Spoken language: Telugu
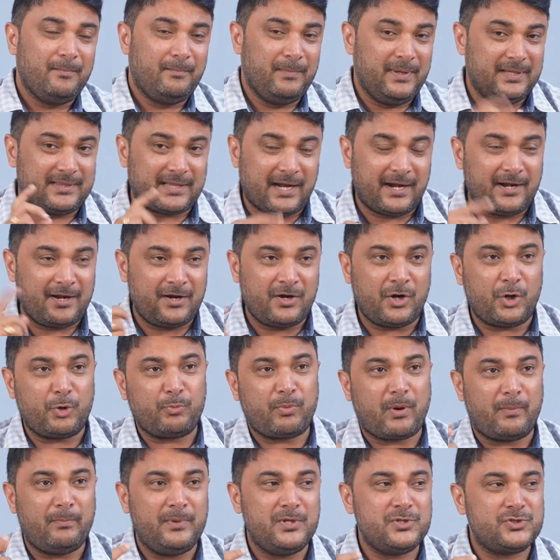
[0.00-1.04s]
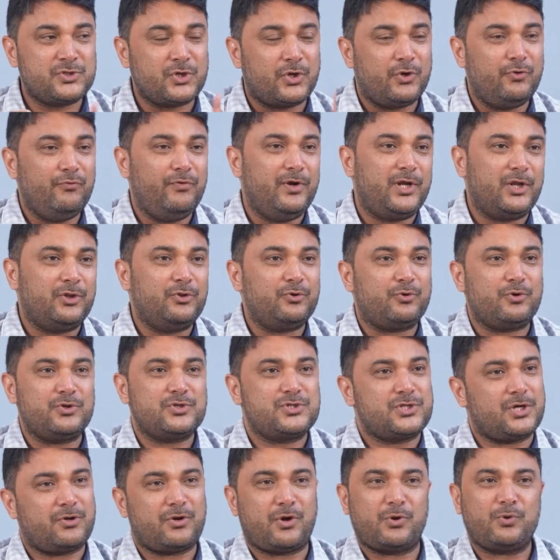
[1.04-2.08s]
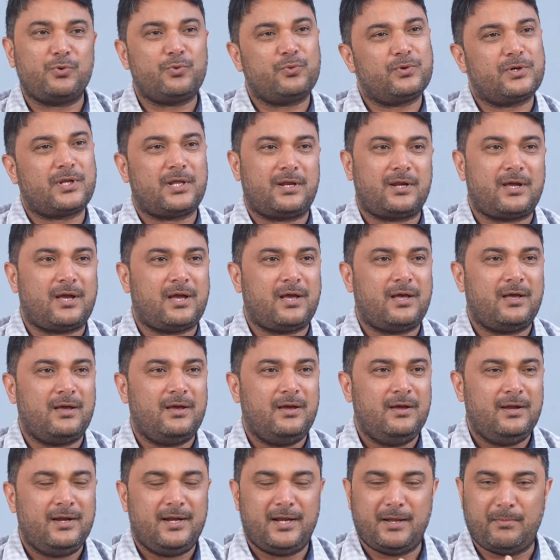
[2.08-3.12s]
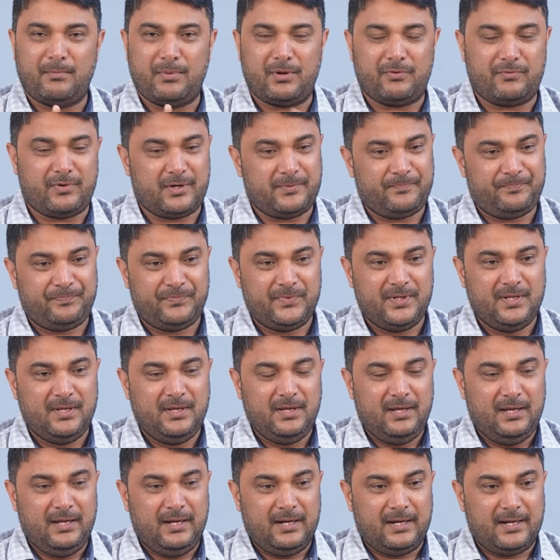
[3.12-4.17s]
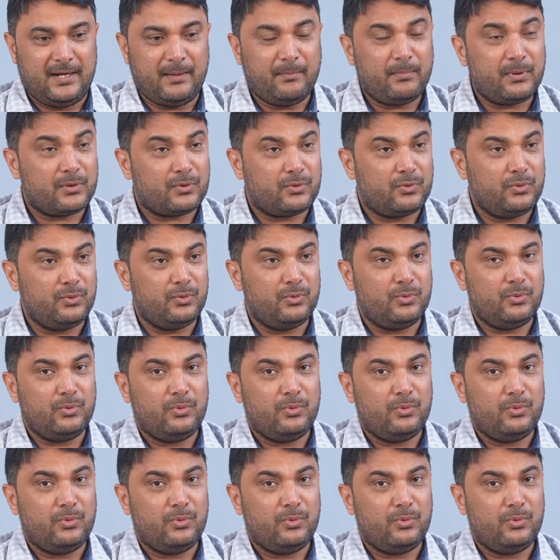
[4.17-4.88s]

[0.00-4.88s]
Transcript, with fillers: మీ తండ్రిని అటు పంపించావు నువ్వు వీటెందుకు వచ్చావు అనుకుంటారుగా నెంబర్ వన్ నెంబర్ టూ